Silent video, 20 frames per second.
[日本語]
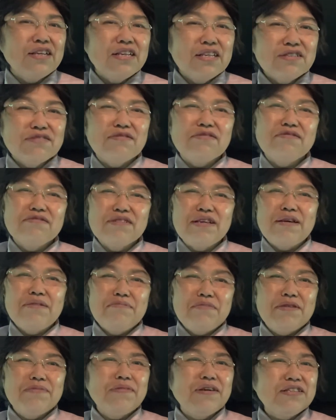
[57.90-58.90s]
それをね
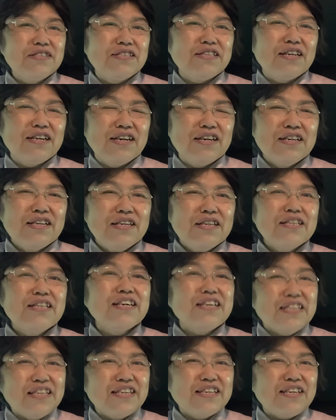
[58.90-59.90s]
見ましたら
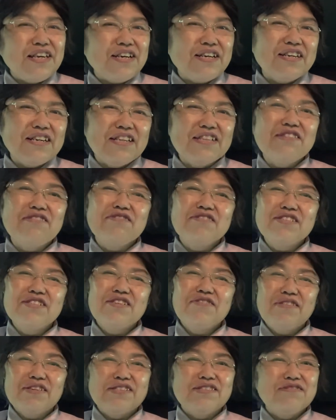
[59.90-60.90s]
なんかね結果とし
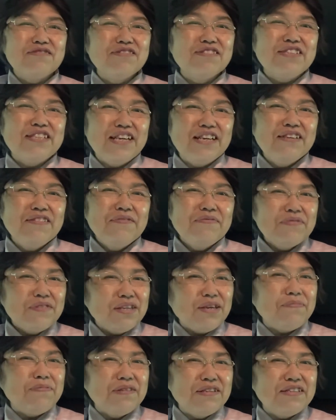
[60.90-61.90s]
てはすごいね
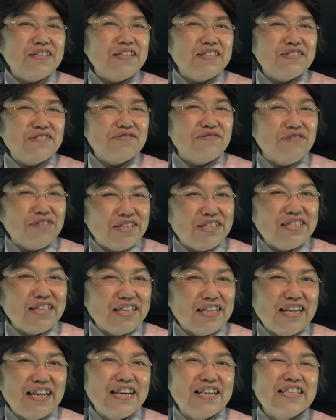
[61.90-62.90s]
やっぱりねすごいん
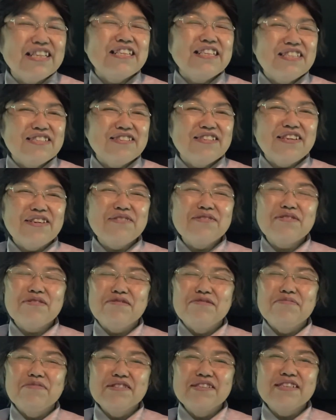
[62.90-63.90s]
だなーなんてそんなことを思っ